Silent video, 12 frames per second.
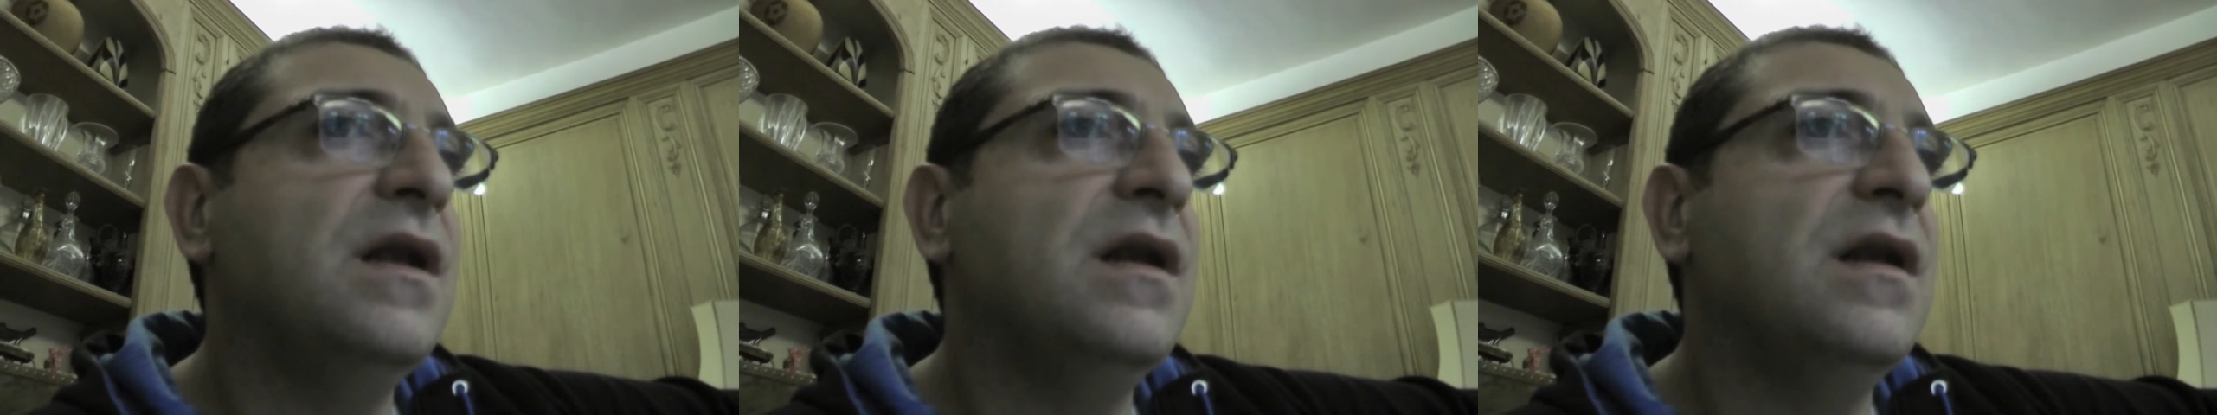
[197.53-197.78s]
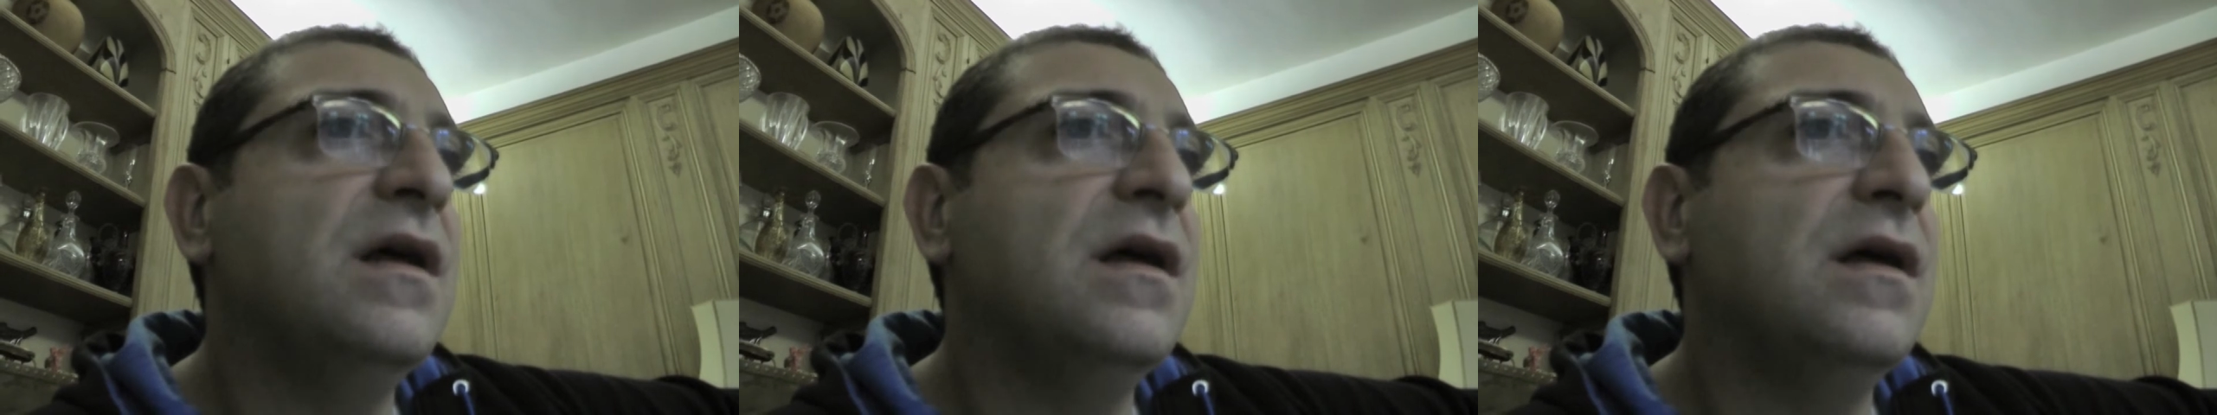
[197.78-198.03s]

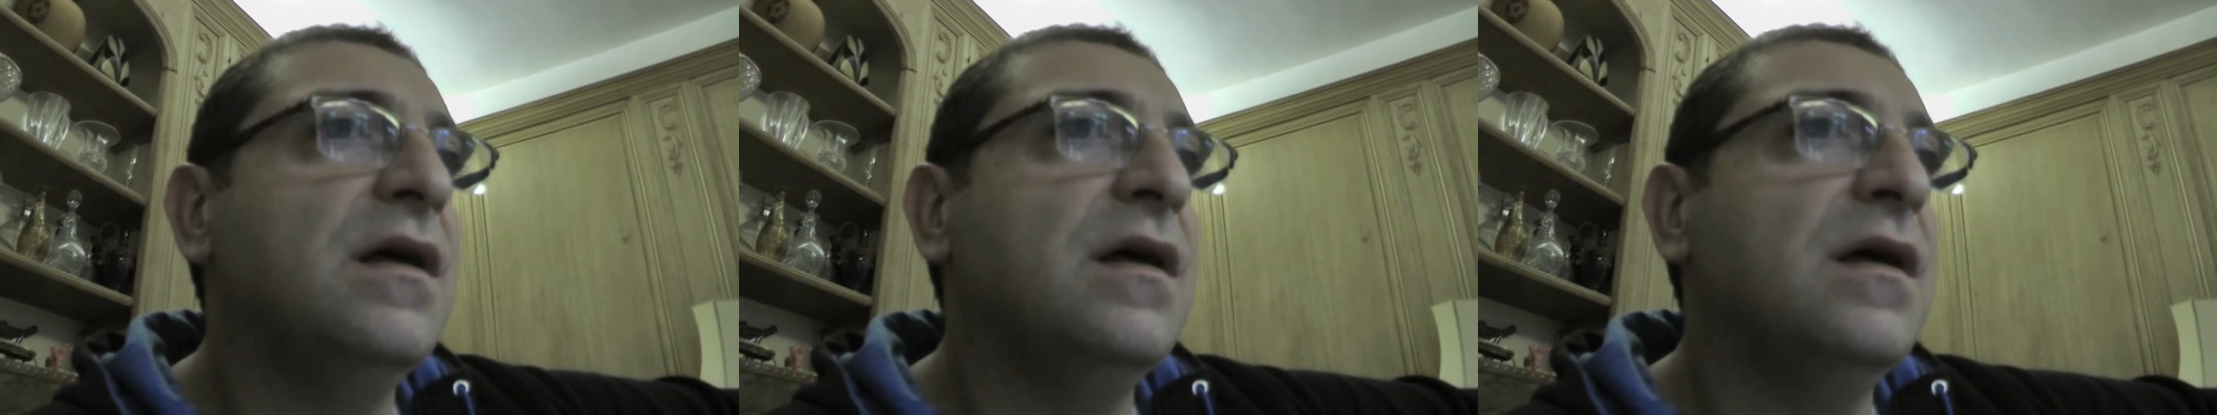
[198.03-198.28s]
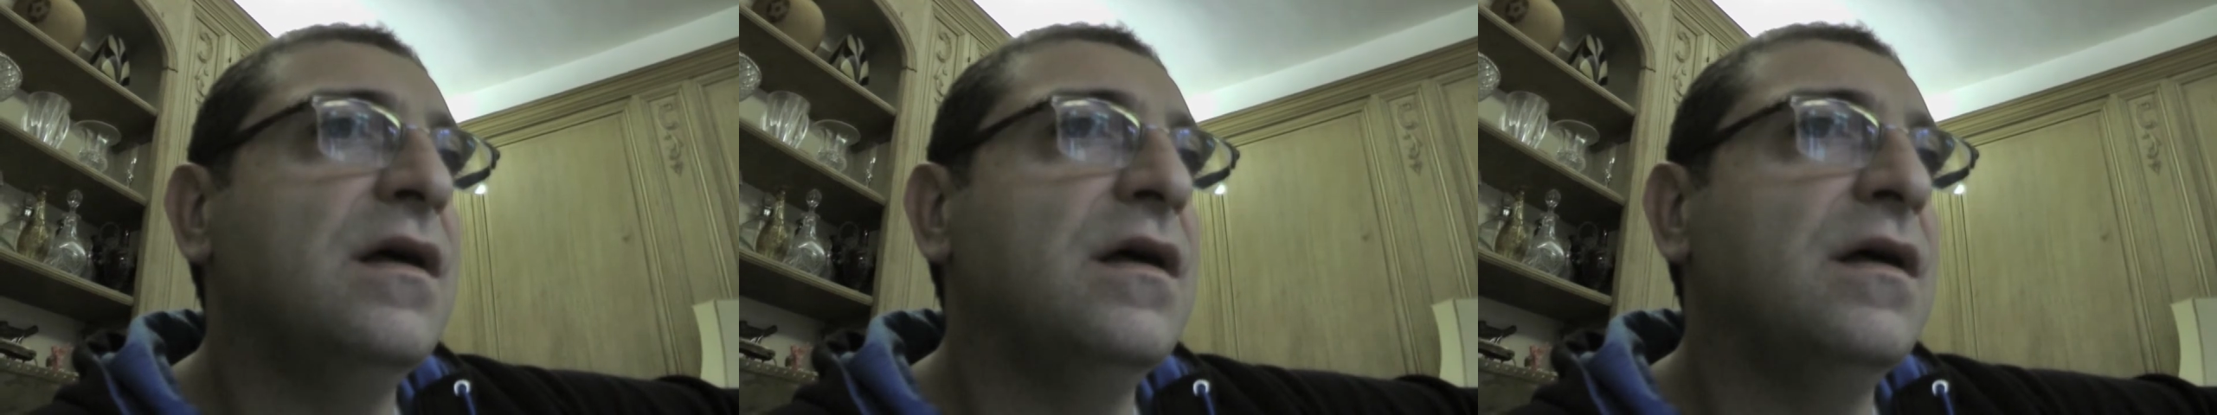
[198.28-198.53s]

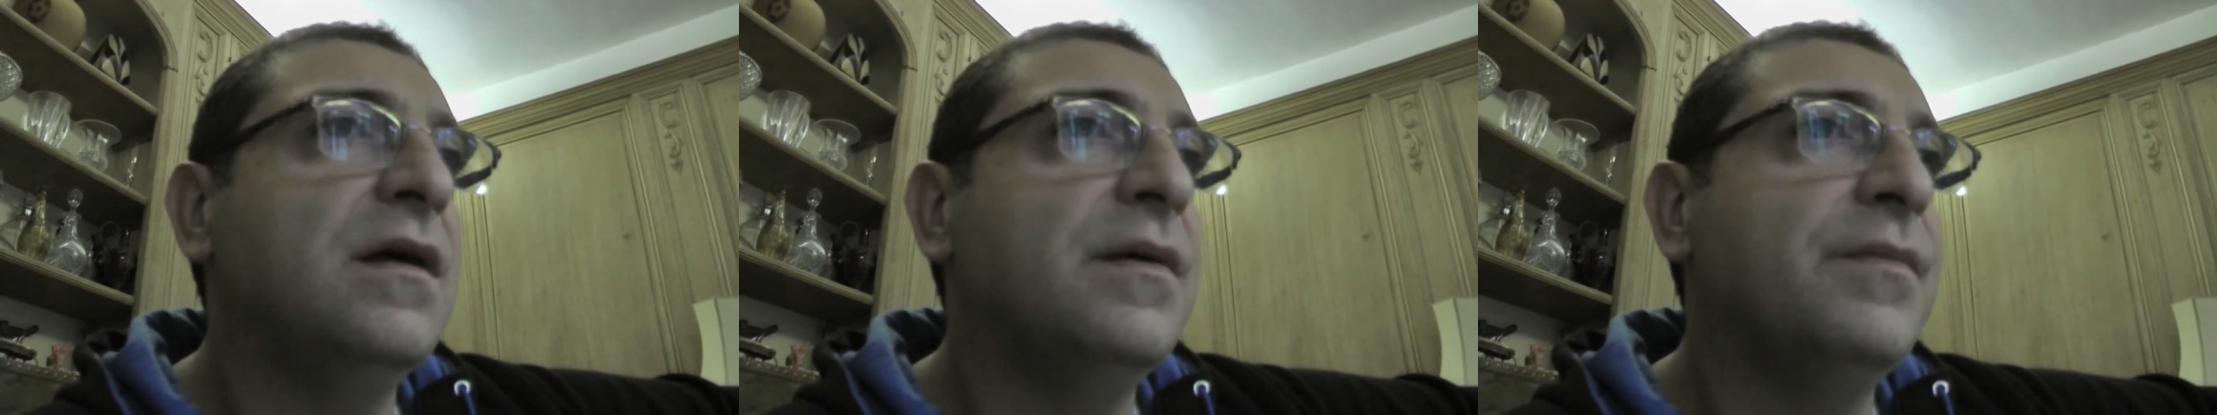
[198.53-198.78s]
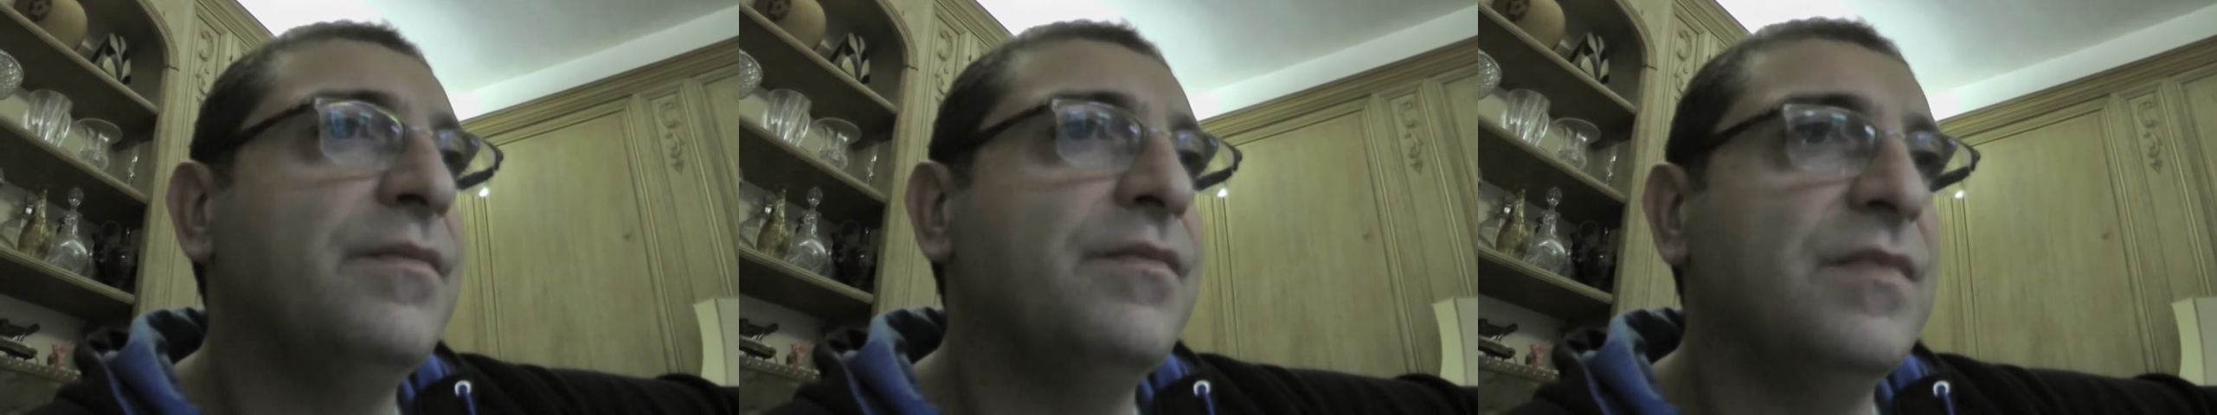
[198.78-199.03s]
il,
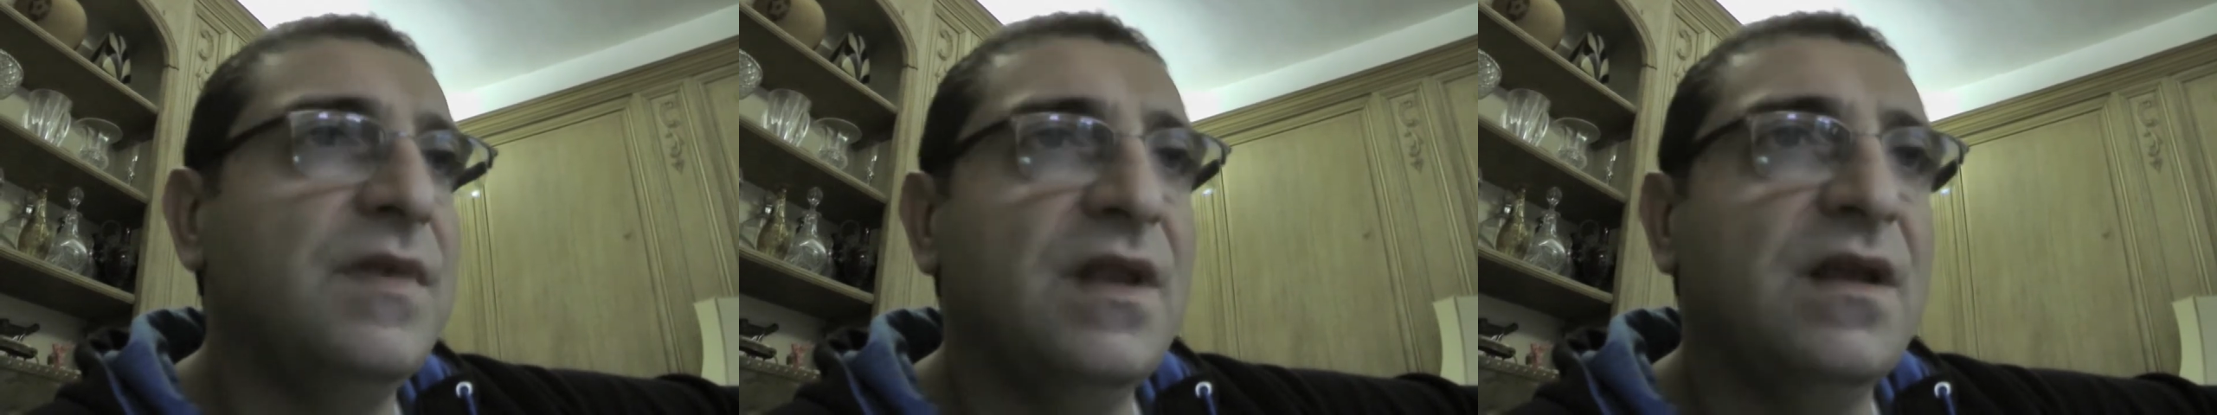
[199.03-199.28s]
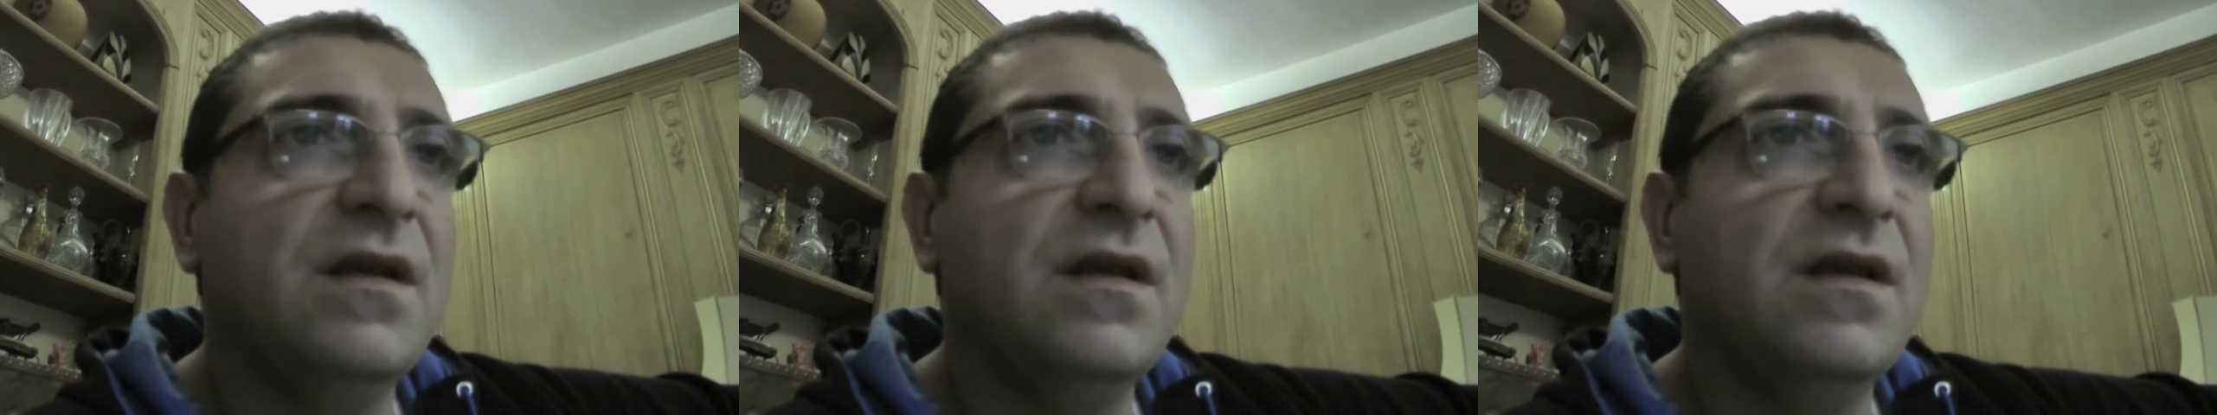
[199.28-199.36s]
mm,